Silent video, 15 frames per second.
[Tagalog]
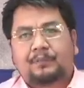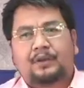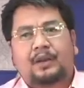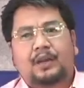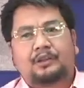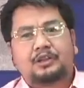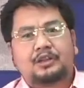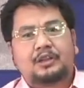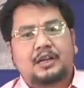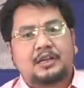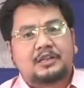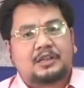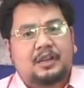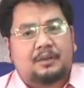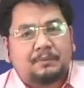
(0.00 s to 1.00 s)
ito
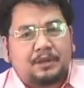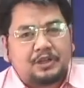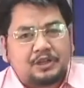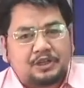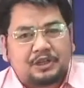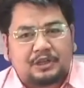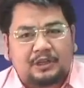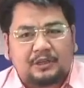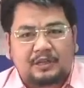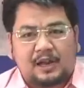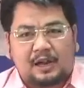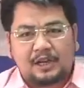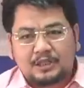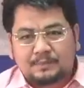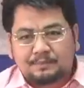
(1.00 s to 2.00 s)
sinasabing shared
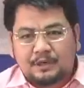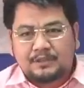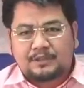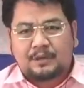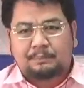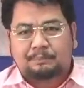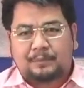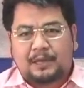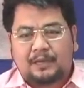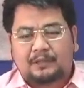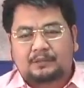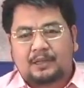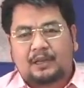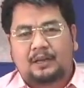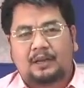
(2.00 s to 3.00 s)

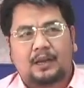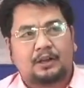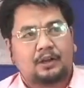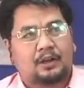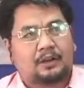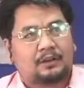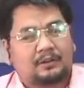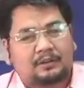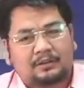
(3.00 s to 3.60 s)
responsibility. Ayun.